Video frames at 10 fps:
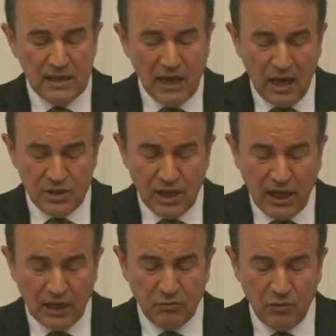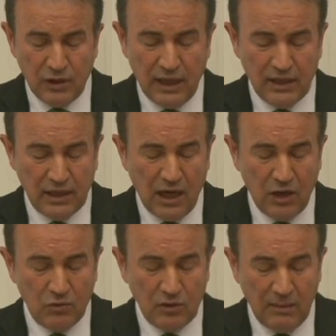sadece kat mülkiyeti
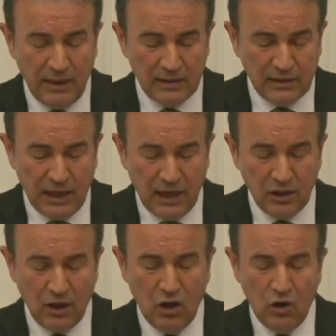kanununda belirtilen